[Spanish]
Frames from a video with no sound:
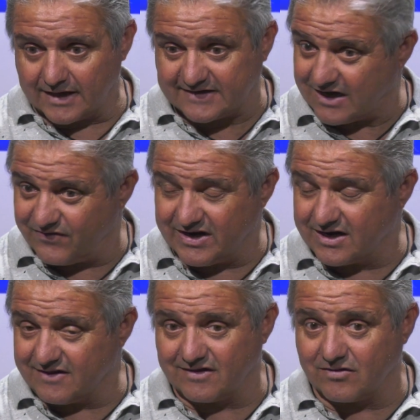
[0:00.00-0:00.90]
Se ha
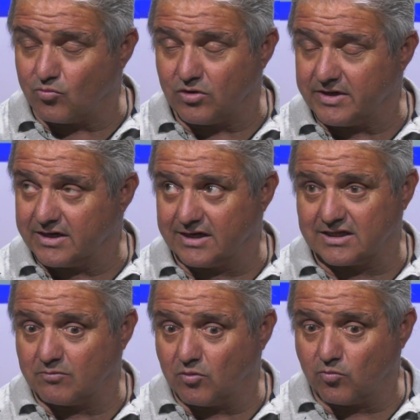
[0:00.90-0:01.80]
finalizado muy bien,
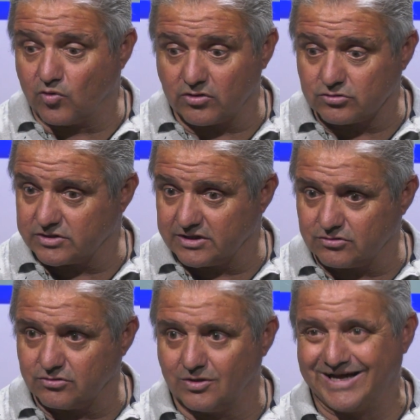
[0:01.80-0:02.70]
estamos muy
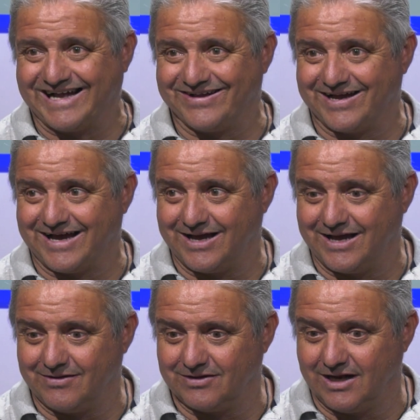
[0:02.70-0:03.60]
contentos
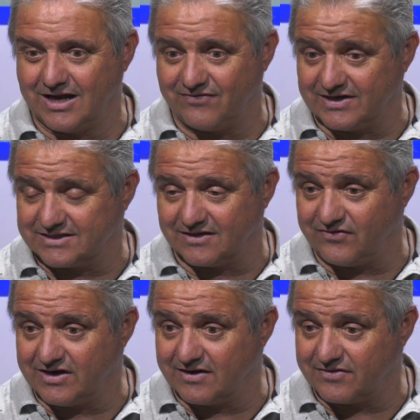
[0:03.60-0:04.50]
la fecha de
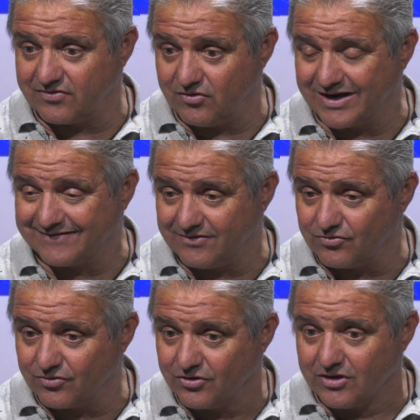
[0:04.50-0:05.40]
finalización ha
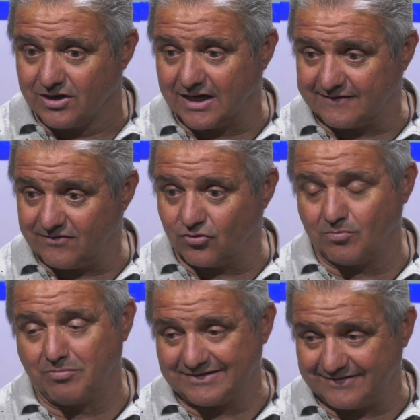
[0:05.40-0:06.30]
sido, ha
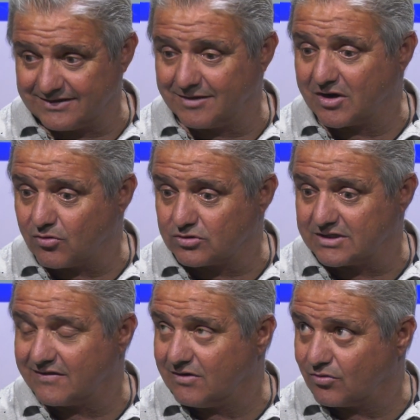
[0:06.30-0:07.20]
sido bastante más
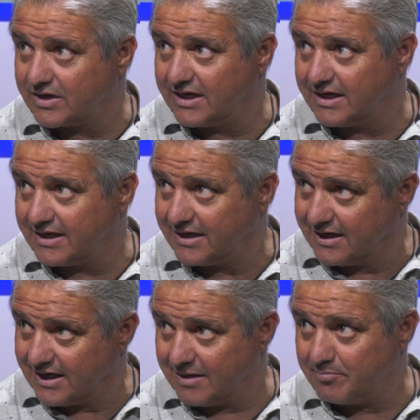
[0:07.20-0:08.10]
corta de lo que
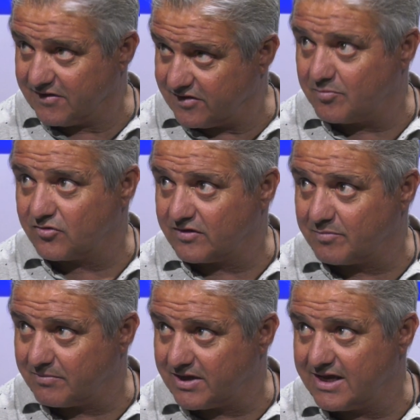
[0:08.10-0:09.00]
en principio
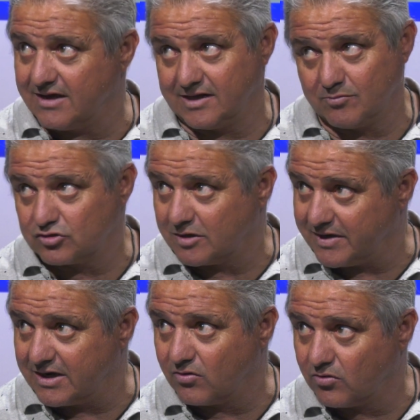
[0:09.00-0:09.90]
se preveía. Hemos
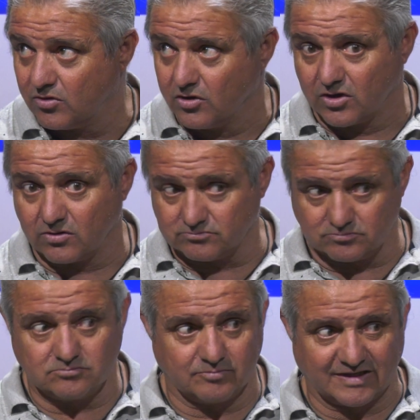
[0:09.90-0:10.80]
terminado
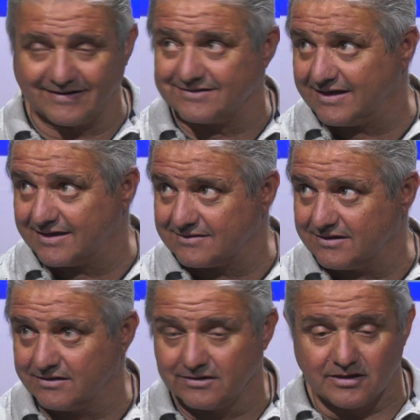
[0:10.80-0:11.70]
mm, bastante
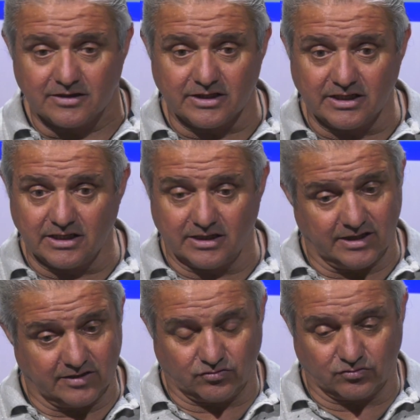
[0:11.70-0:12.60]
antes
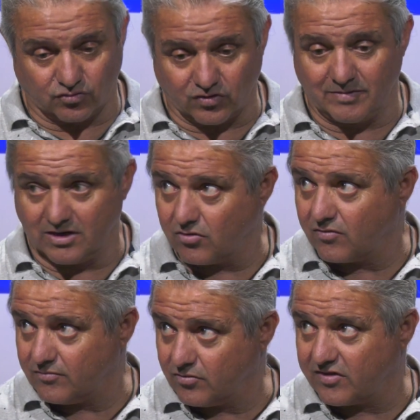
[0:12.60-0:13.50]
y eso todavía
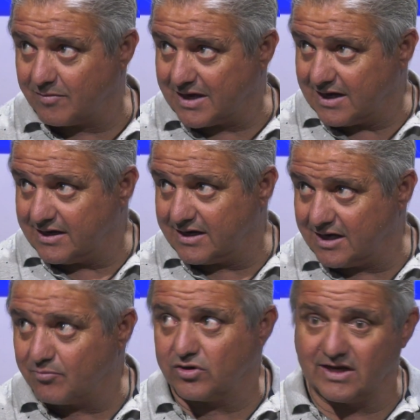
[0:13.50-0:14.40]
nos da más
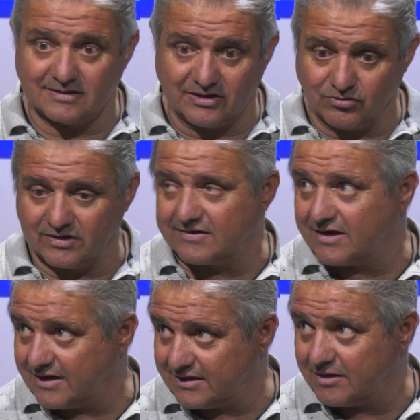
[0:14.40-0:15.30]
alegría porque ha tenido que
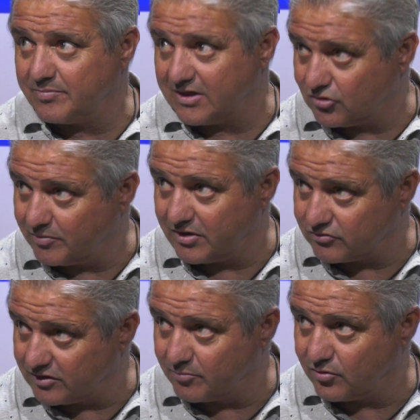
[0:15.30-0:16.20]
estar la gente esperando
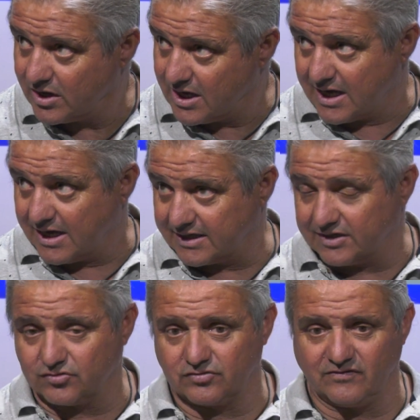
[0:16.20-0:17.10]
menos tiempo a
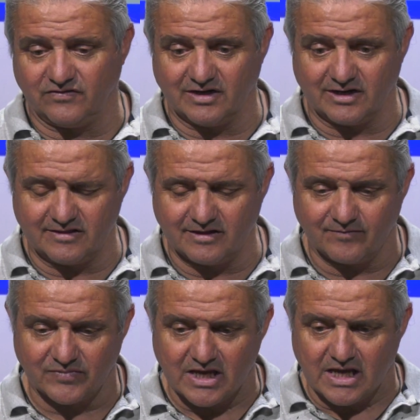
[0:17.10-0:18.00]
que eso se
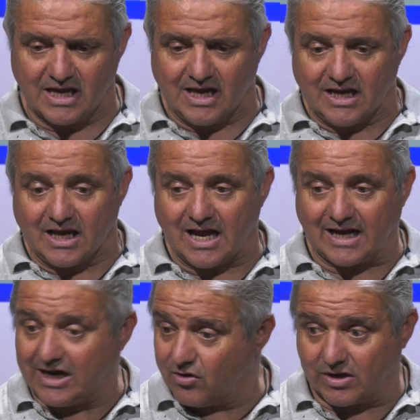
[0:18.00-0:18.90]
finalice.
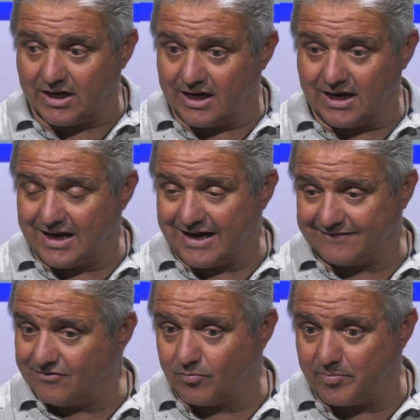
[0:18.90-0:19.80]
Creo que ha
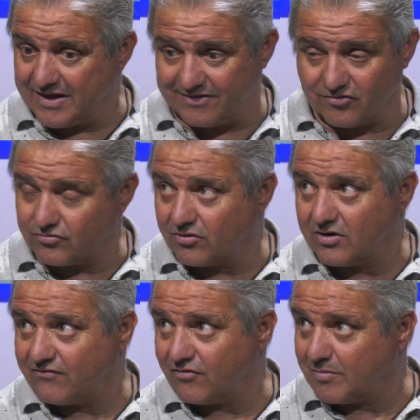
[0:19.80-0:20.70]
sido precioso
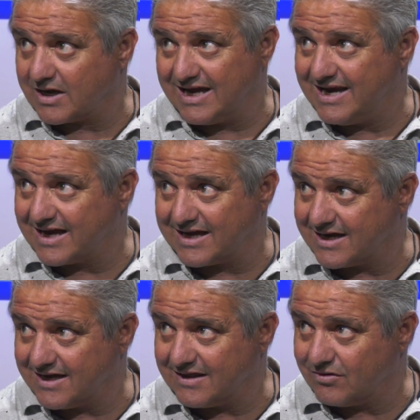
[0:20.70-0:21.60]
la forma en la que
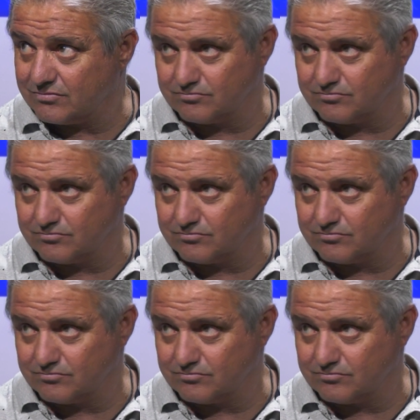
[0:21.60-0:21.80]
ha quedado.